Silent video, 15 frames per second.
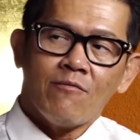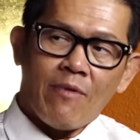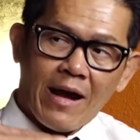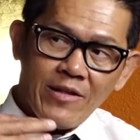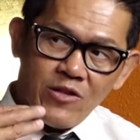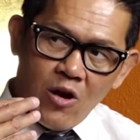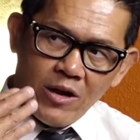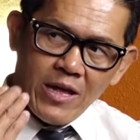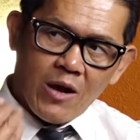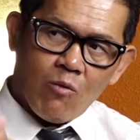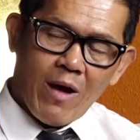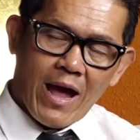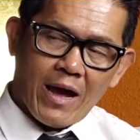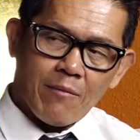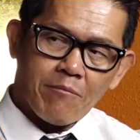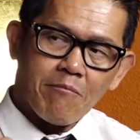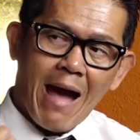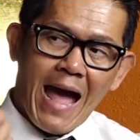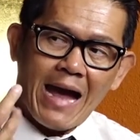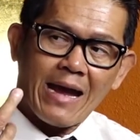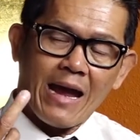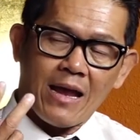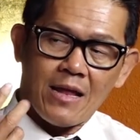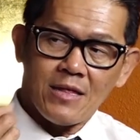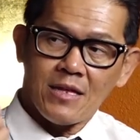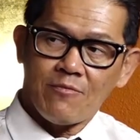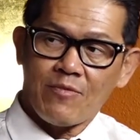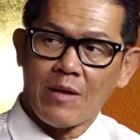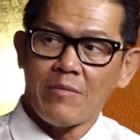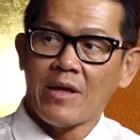Phải rồi, cho nhà hoàng 3 ngày để
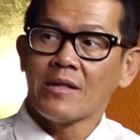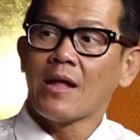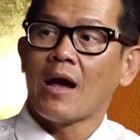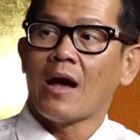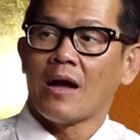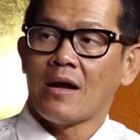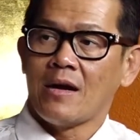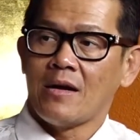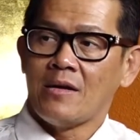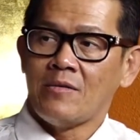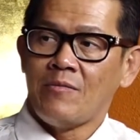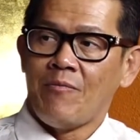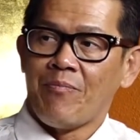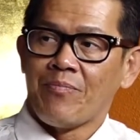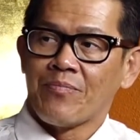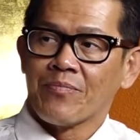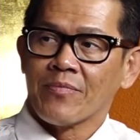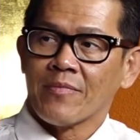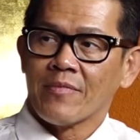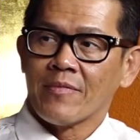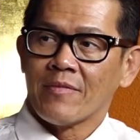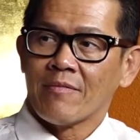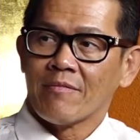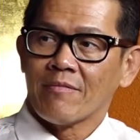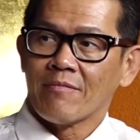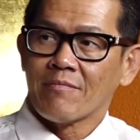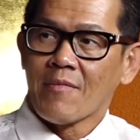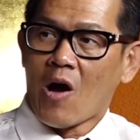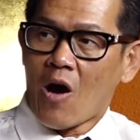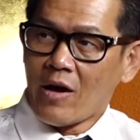xin phép giấy tờ.
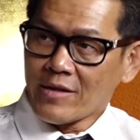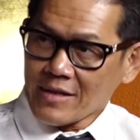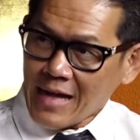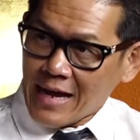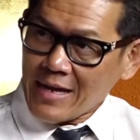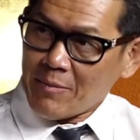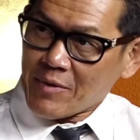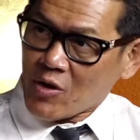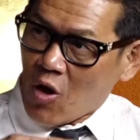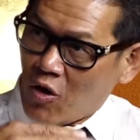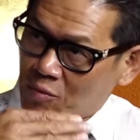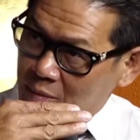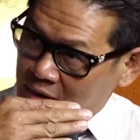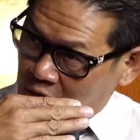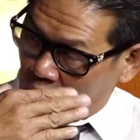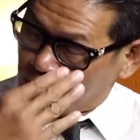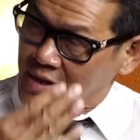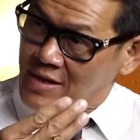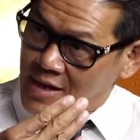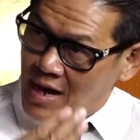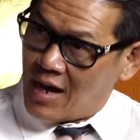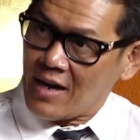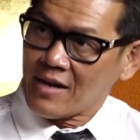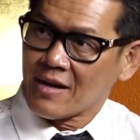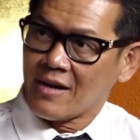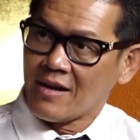Đó thì tại vì mình có thì giờ.